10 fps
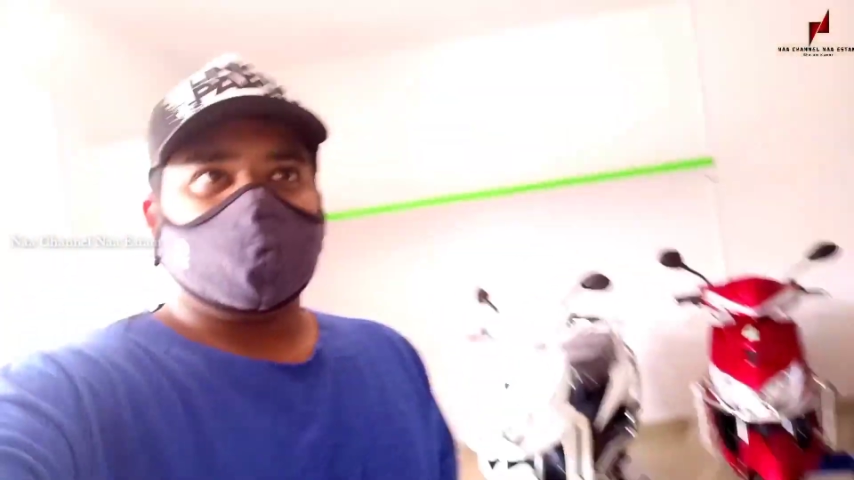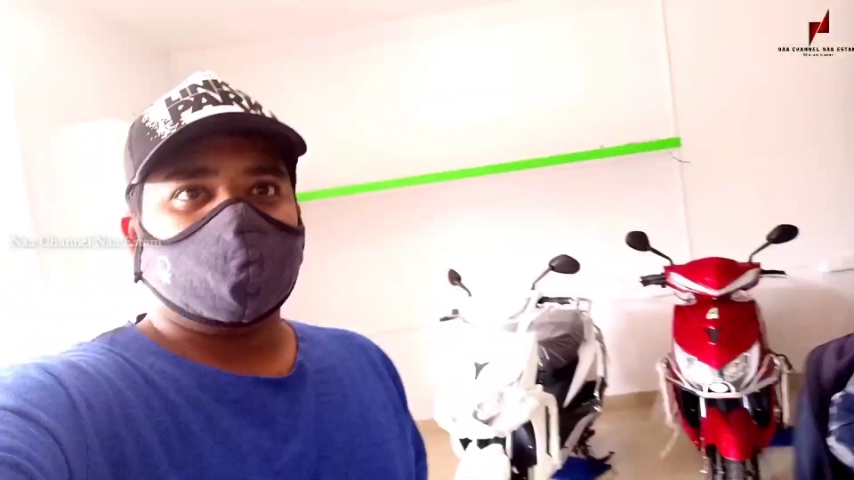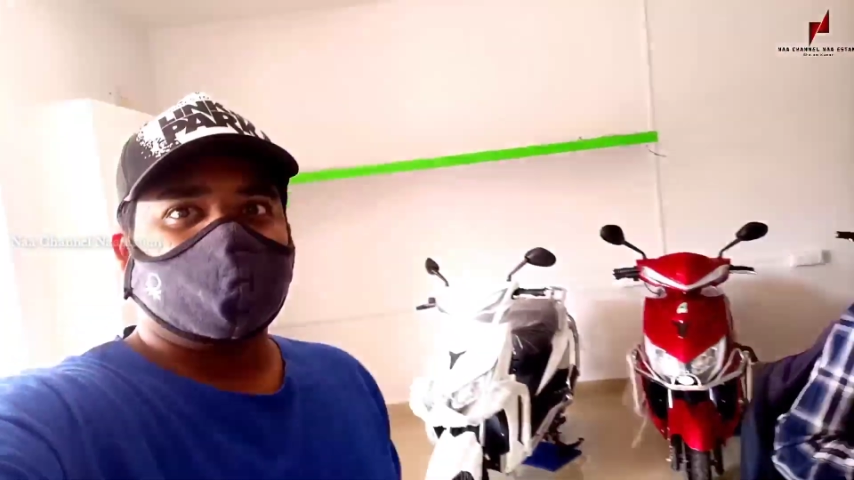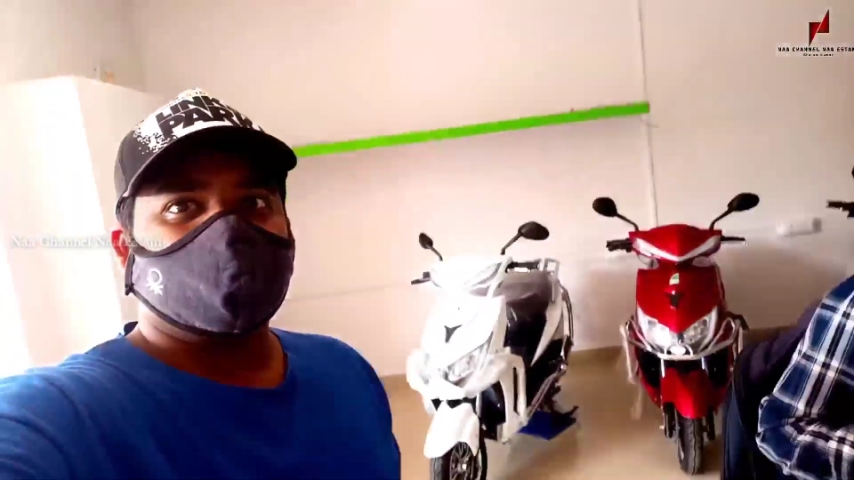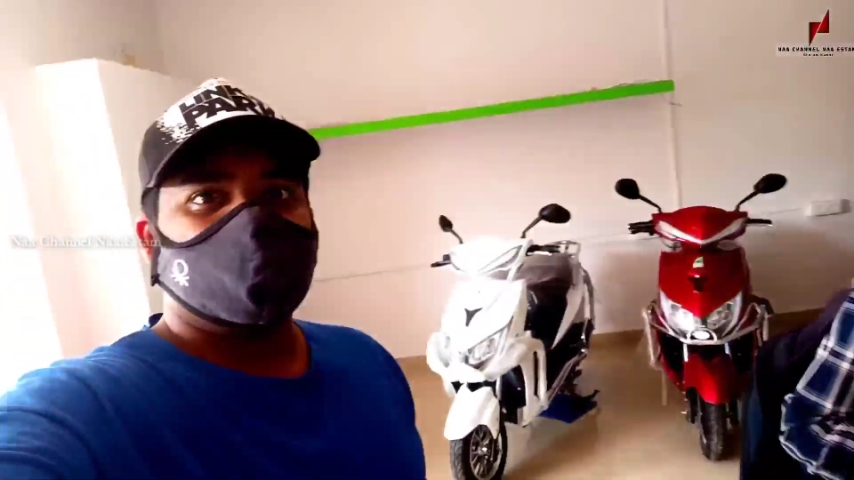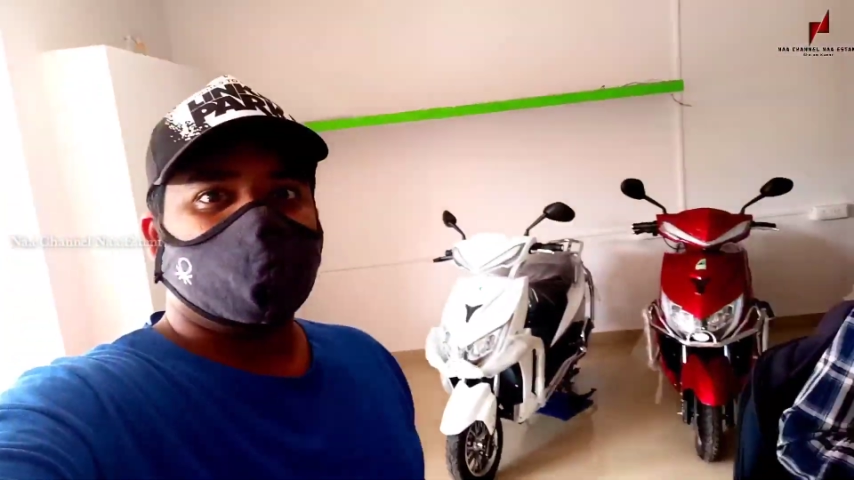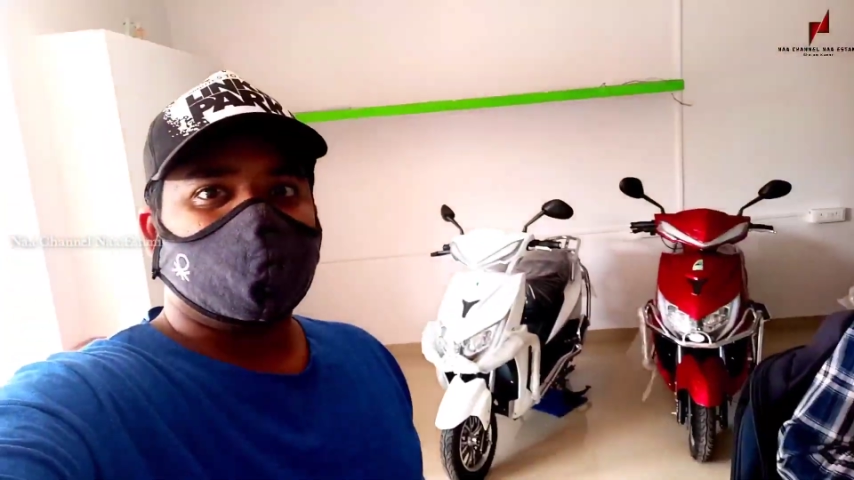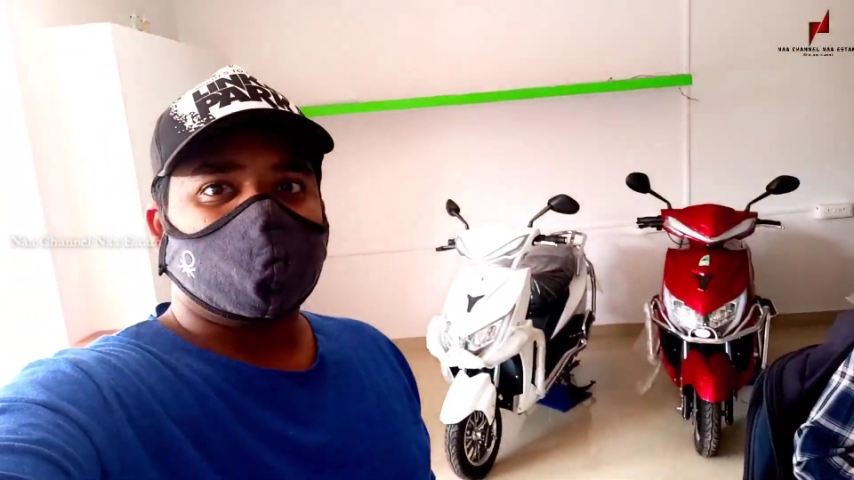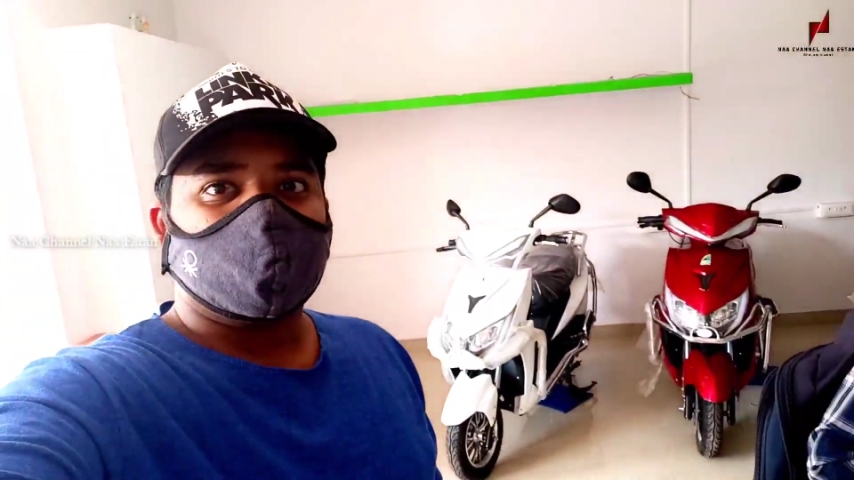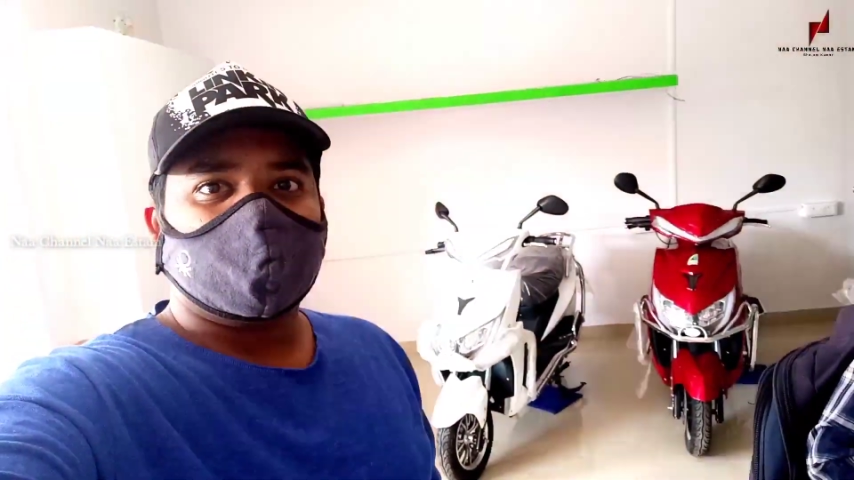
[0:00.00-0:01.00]
మా వాళ్ళైతే
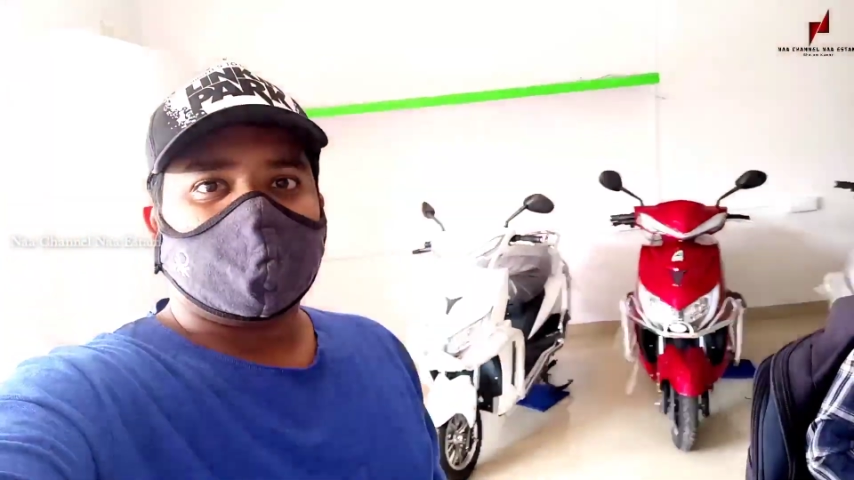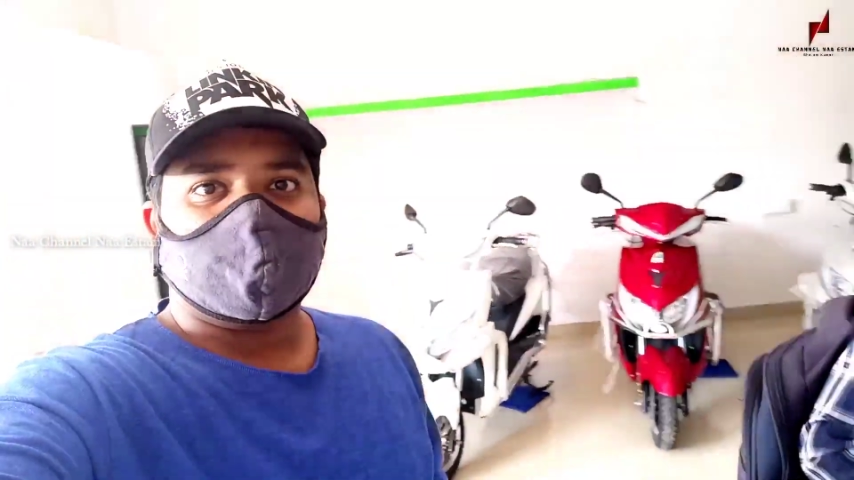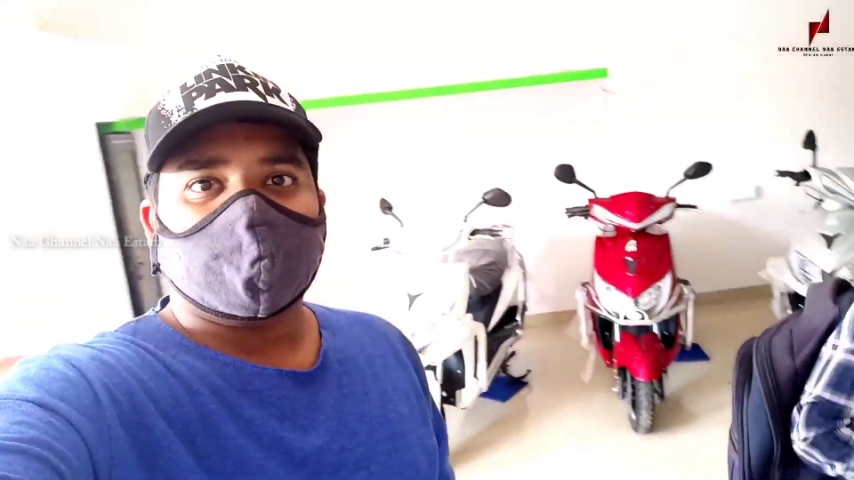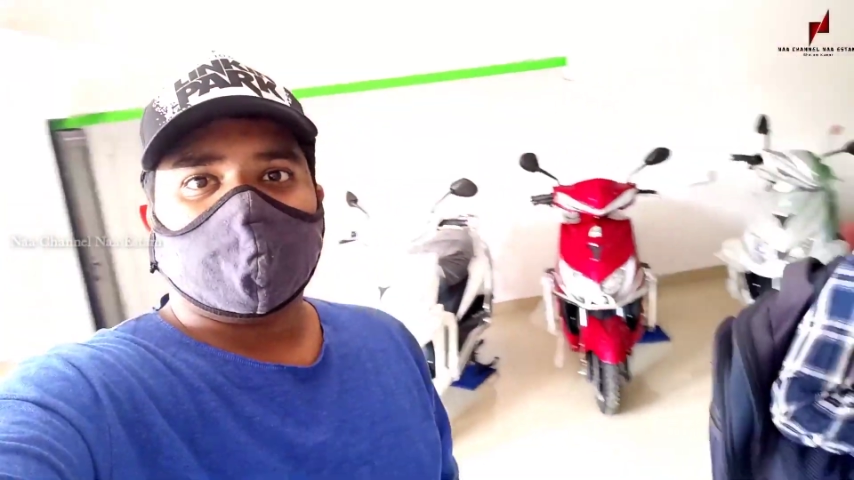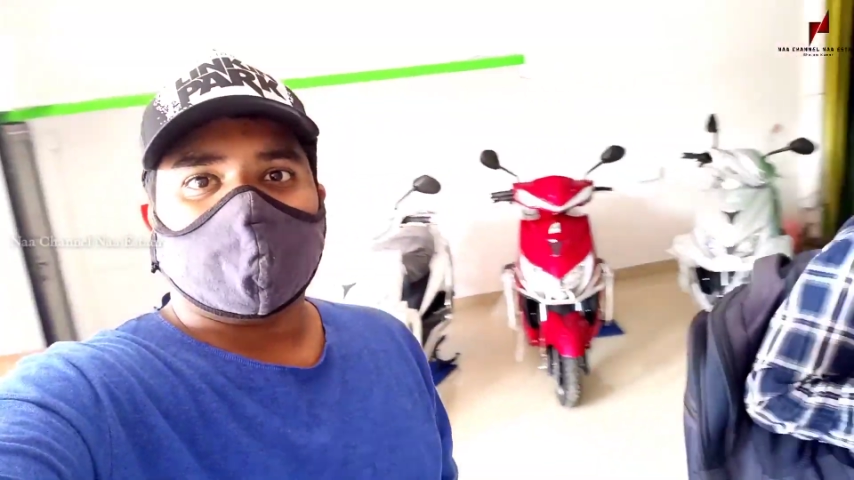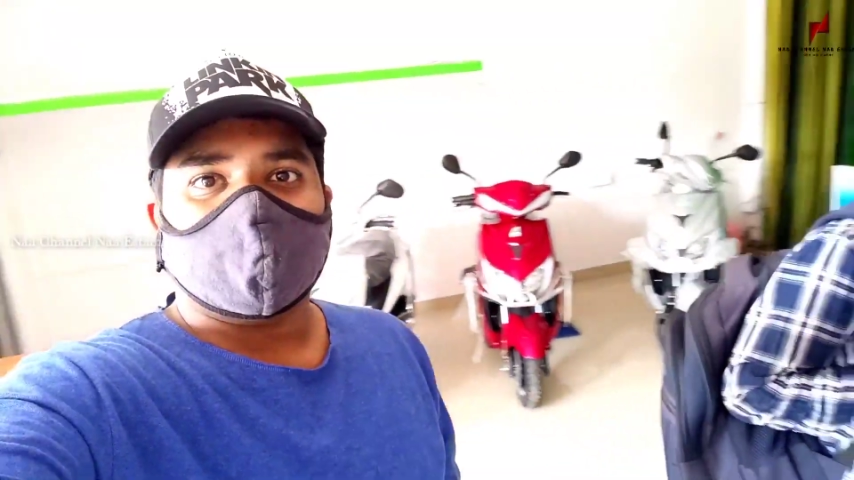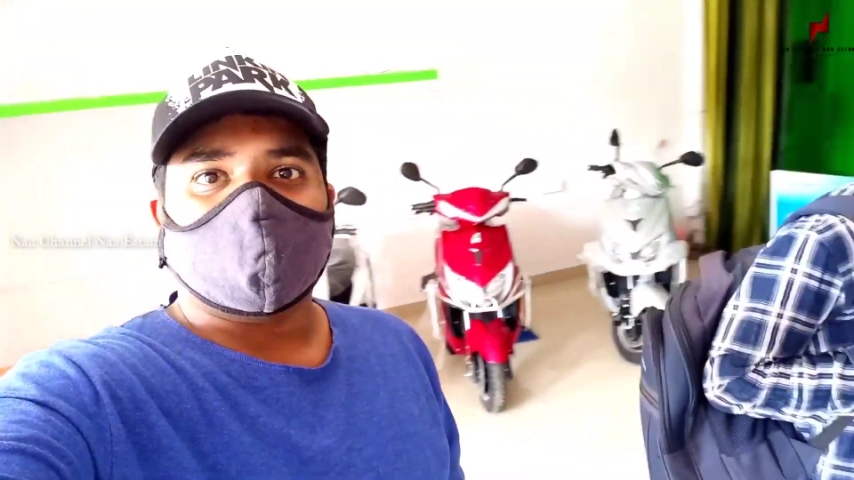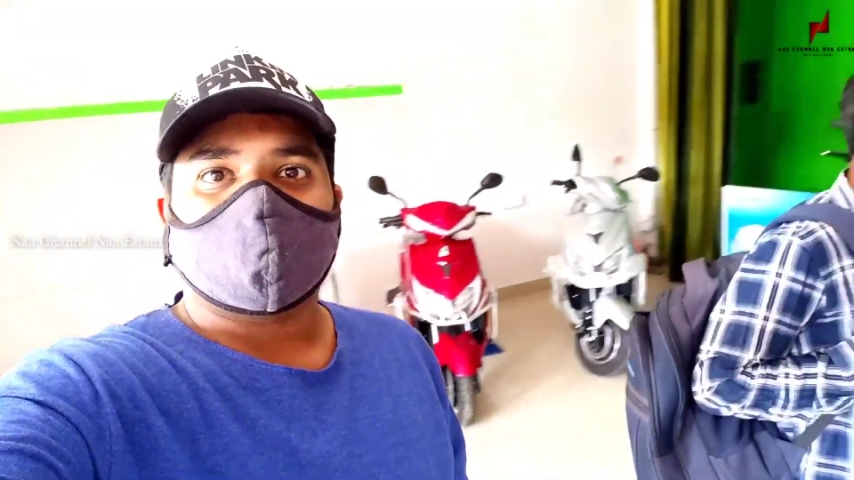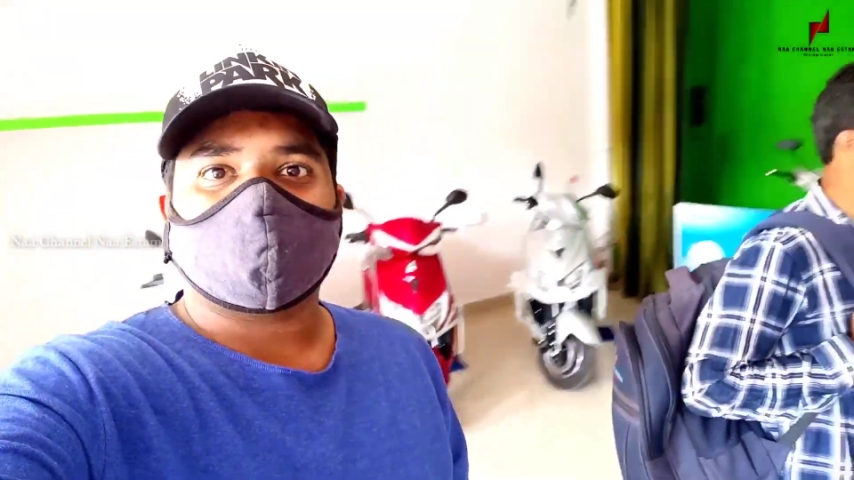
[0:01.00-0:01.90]
వచ్చారు అండ్